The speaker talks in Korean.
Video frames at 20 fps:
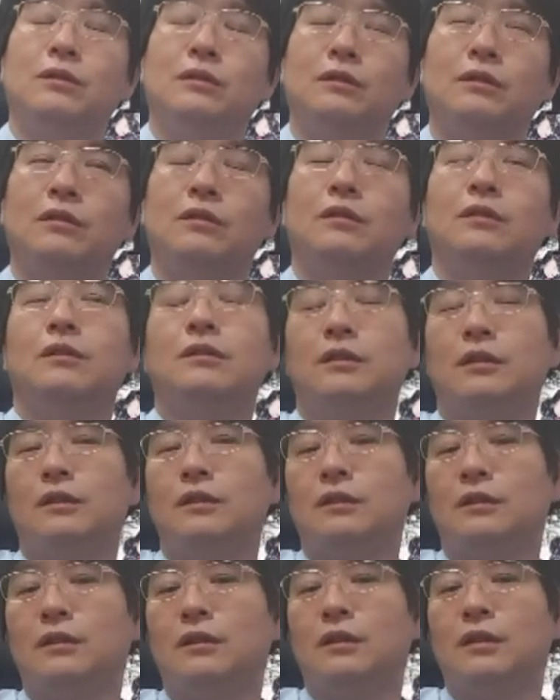어,
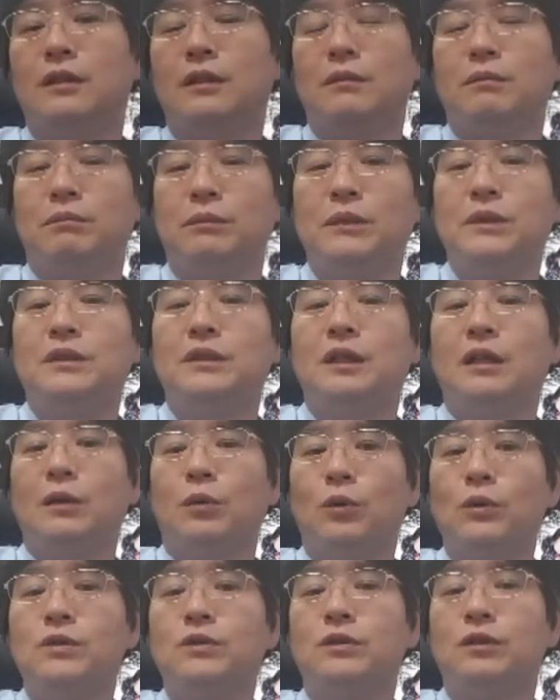그래서 미세
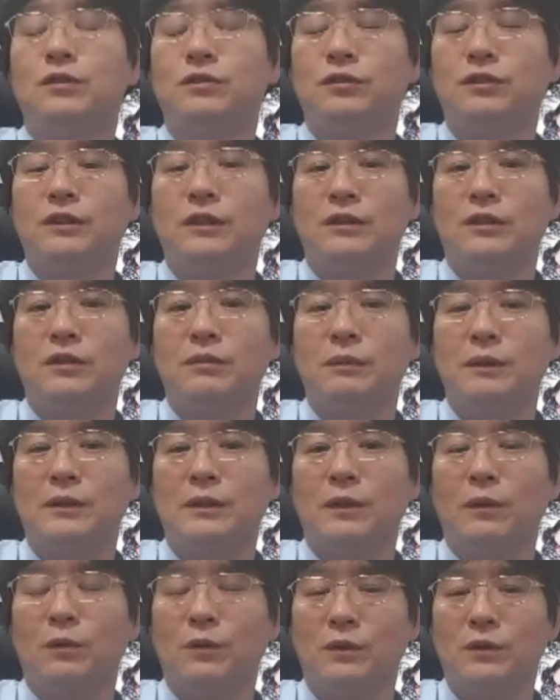골절술이죠.
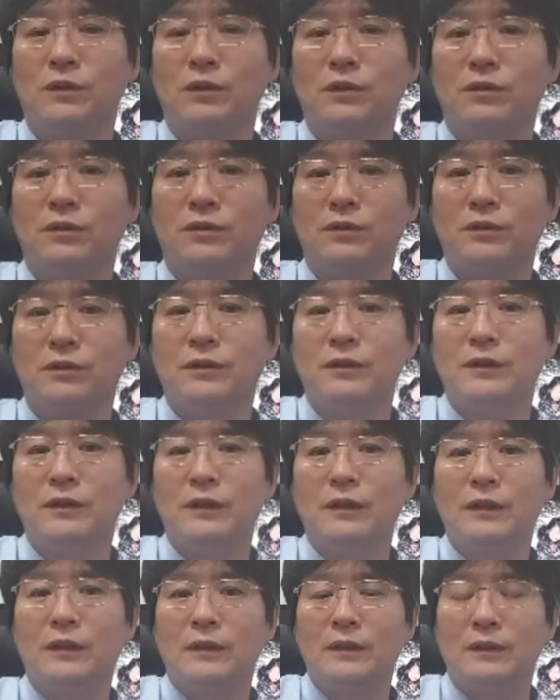미세 골절술
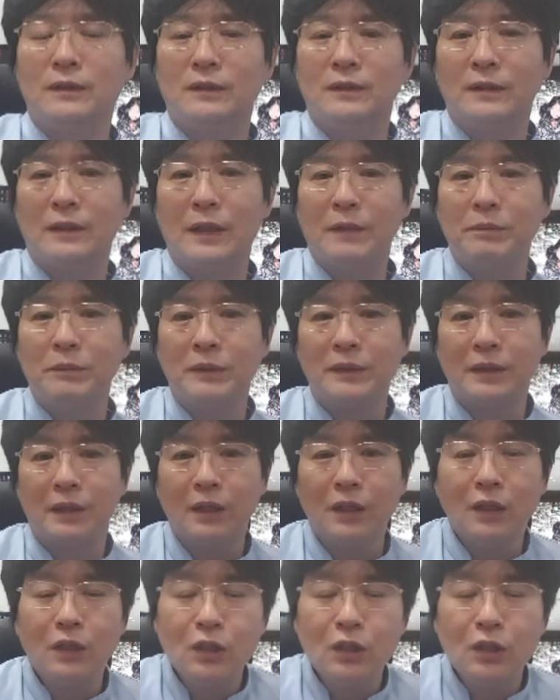그걸 합니다.